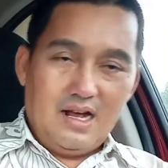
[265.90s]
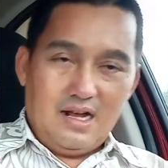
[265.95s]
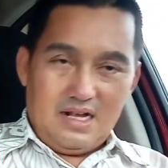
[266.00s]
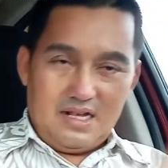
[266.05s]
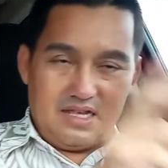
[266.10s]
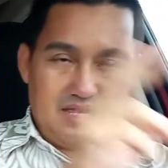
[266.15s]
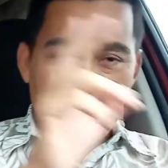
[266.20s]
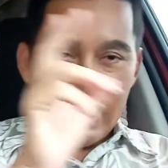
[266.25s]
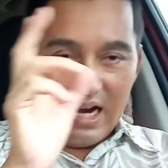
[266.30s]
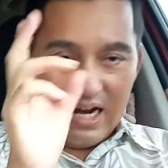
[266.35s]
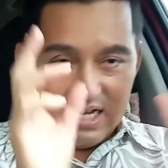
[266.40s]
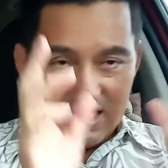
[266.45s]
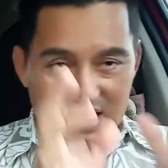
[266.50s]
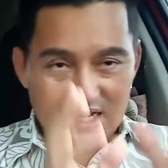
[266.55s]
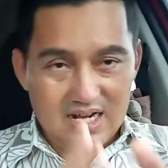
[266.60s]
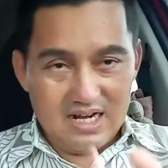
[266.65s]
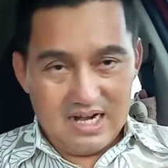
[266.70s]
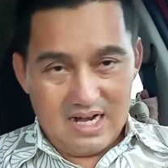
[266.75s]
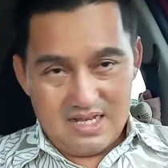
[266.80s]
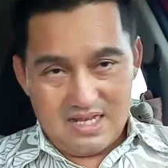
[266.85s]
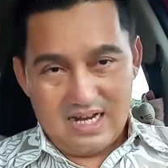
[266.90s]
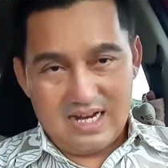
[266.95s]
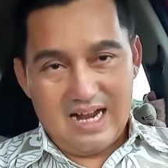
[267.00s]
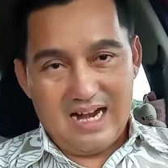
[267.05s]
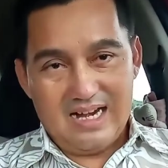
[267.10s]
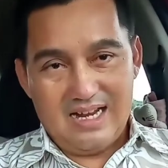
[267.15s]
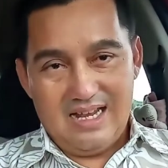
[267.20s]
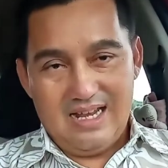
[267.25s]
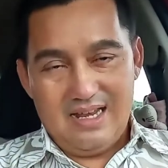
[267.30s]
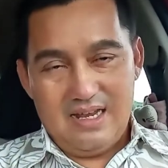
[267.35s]
Sangat erat
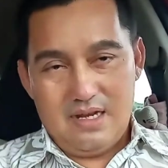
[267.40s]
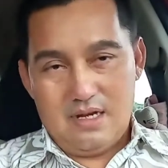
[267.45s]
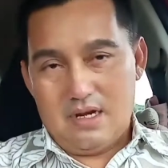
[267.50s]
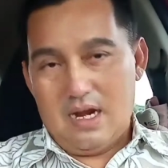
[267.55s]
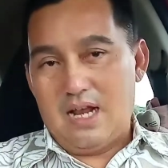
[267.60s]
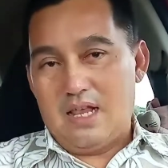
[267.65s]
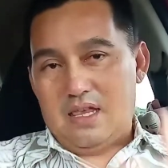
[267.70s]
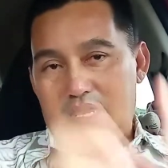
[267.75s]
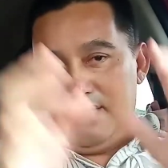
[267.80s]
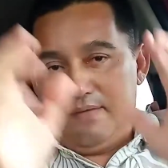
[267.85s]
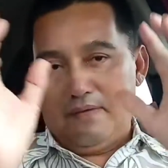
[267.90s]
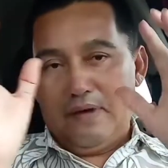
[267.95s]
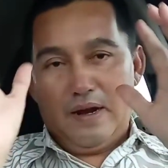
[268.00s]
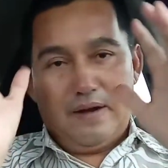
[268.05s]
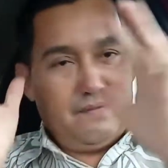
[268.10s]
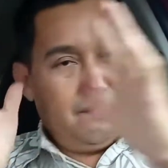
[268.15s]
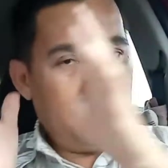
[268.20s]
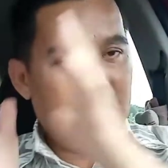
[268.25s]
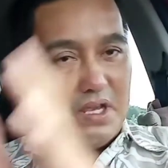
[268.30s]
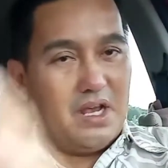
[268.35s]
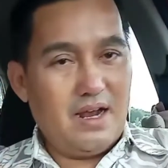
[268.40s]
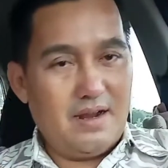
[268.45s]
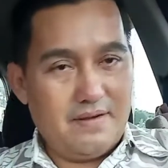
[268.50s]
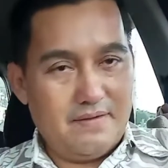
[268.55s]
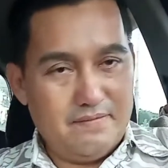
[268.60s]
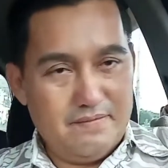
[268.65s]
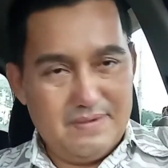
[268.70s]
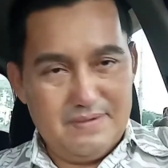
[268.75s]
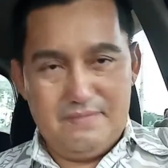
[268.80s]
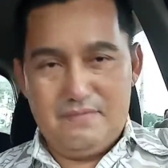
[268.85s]
sekali. Rajin makan pisang
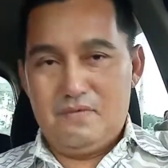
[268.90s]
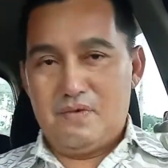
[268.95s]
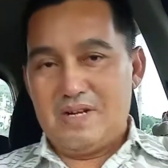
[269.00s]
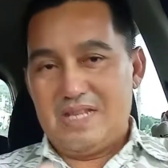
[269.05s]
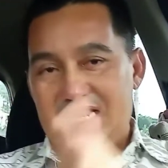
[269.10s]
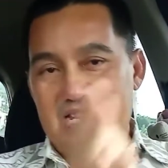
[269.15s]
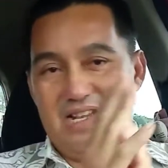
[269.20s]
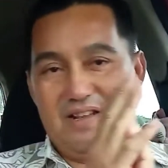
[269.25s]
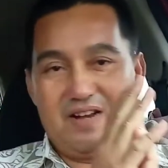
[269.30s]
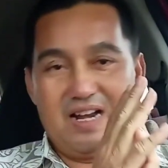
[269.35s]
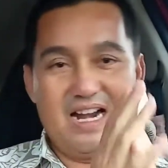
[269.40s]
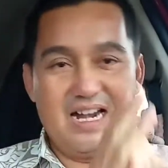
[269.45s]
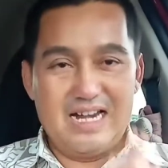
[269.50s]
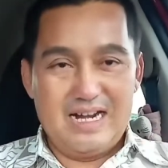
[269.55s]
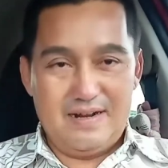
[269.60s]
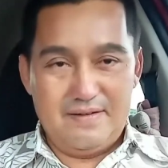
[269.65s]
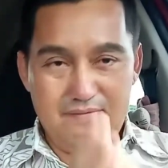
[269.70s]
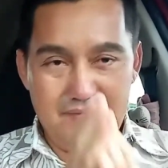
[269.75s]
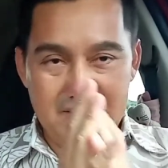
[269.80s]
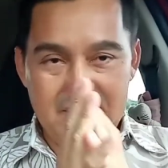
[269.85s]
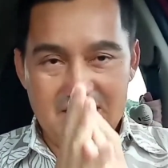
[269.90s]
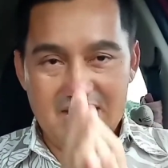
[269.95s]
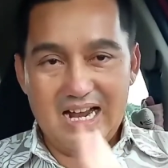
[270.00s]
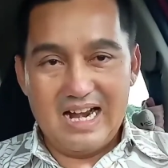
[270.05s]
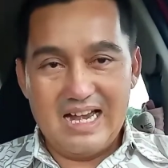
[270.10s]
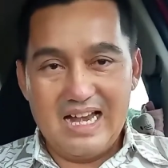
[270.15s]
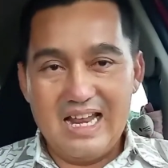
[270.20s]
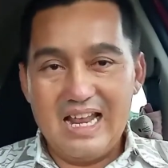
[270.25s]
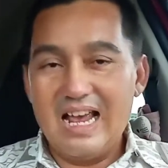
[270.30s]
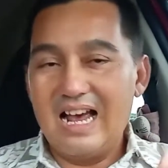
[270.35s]
membuat tidur Anda
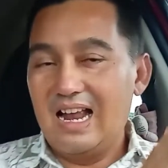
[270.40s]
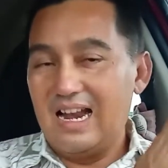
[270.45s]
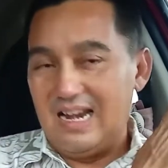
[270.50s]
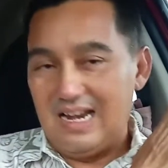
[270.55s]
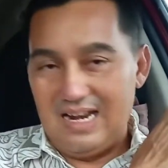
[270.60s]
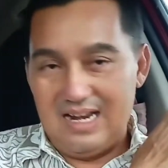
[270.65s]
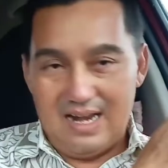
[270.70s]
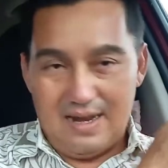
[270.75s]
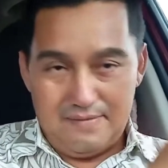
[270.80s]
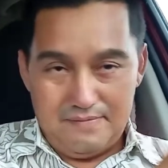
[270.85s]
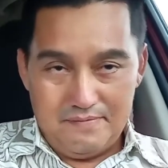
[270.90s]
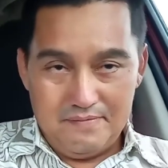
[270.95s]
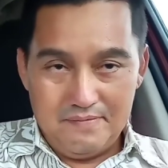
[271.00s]
menjadi lelap.